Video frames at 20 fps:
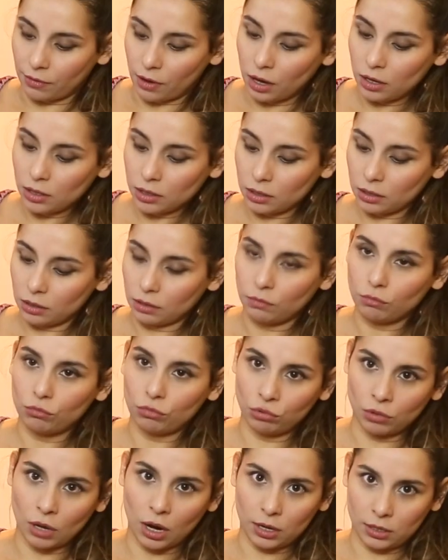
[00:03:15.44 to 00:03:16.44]
var.
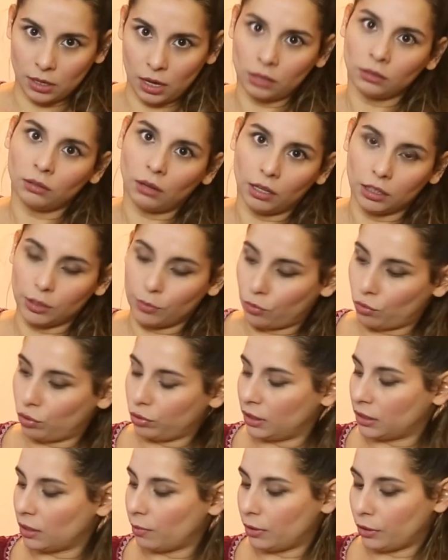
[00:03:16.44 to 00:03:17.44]
Bunlardan alıp
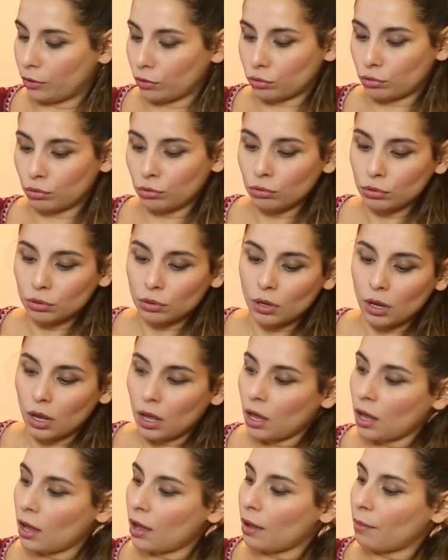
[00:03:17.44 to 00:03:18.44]
kullanabiliyorsunuz.
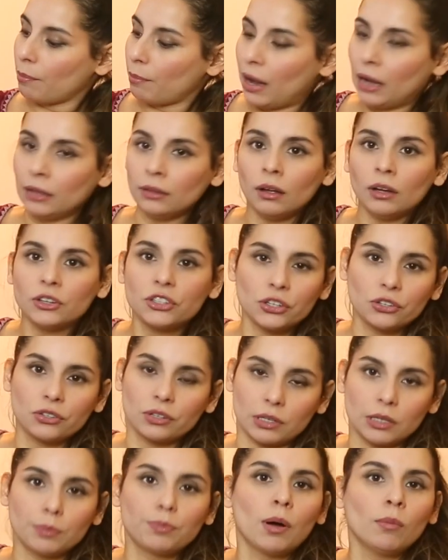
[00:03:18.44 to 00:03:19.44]
Ben
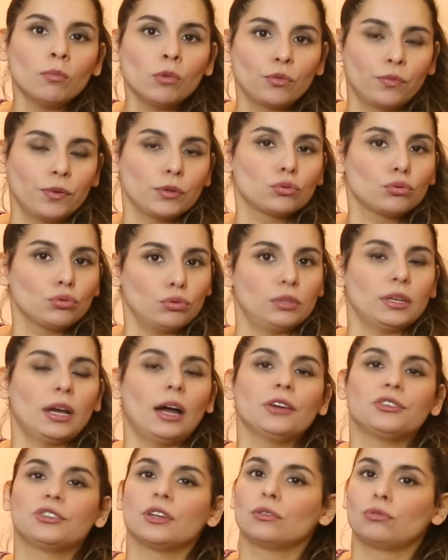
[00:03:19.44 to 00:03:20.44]
açıkçası pamuk ve suyu
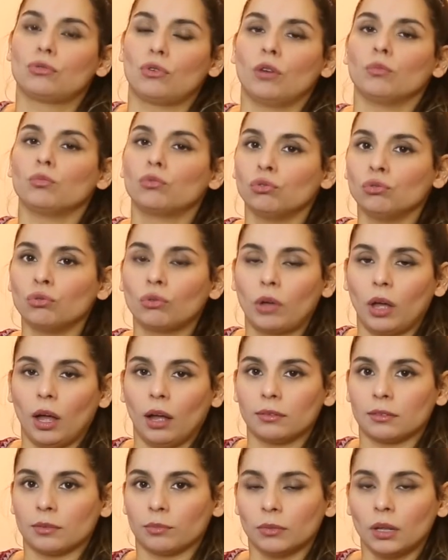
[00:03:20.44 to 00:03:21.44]
tercih ediyorum günlük
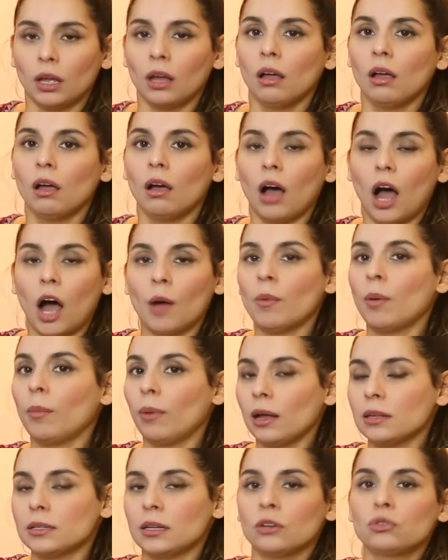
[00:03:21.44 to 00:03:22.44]
hayatımda. Ama
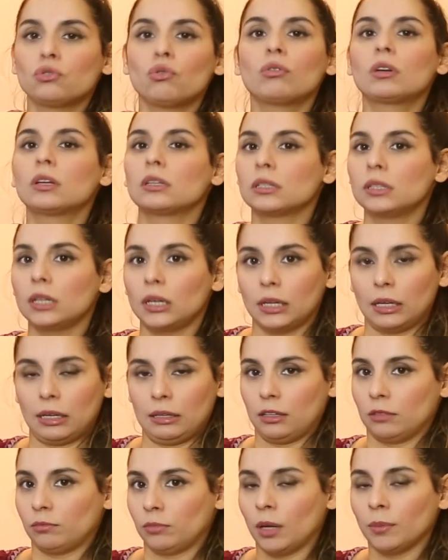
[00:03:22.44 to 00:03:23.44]
bazen çok hızlı
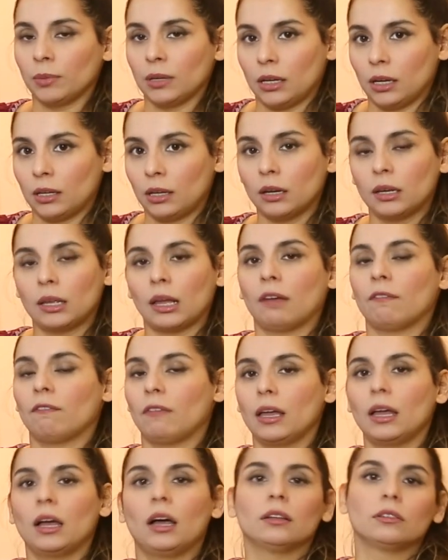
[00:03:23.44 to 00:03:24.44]
hareket etmem gerekirken
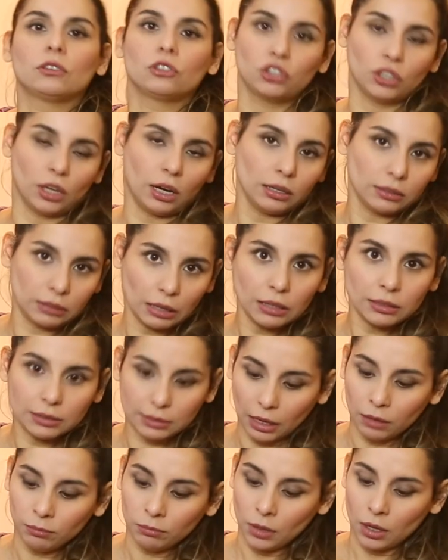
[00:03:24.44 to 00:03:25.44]
veya
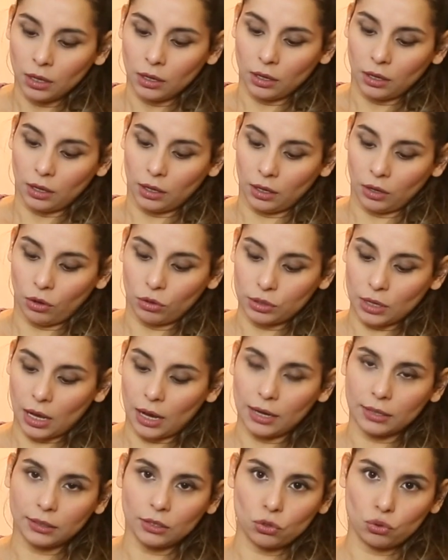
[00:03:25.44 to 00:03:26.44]
dışarıdaysam e,
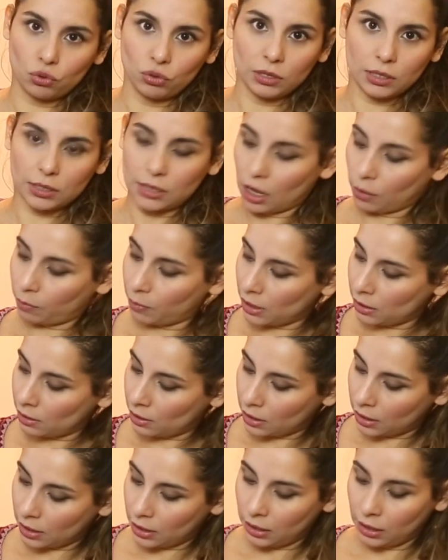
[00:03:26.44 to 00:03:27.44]
özellikle şu ıslak
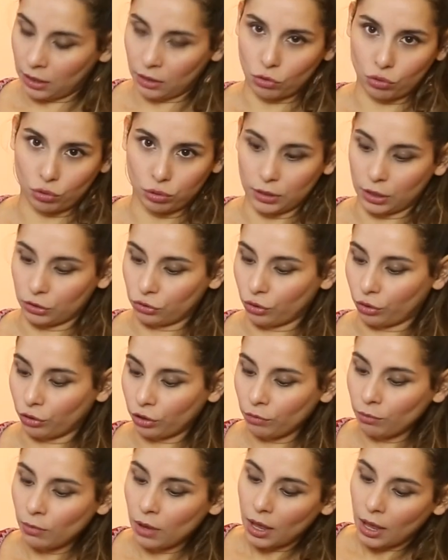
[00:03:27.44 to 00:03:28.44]
mendilleri
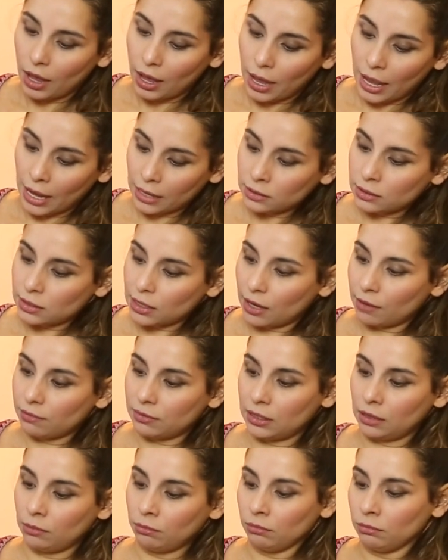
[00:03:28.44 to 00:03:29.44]
kullanıyorum. En
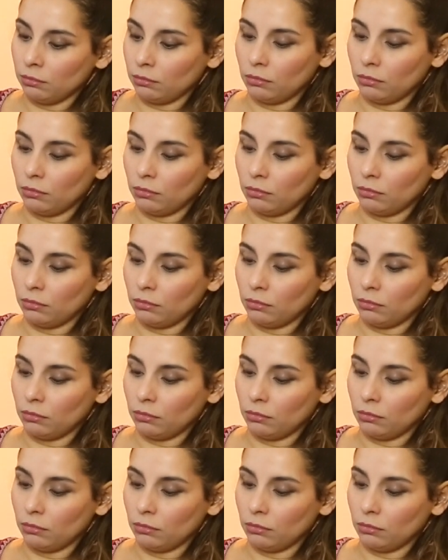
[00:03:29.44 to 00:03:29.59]
sevdiğim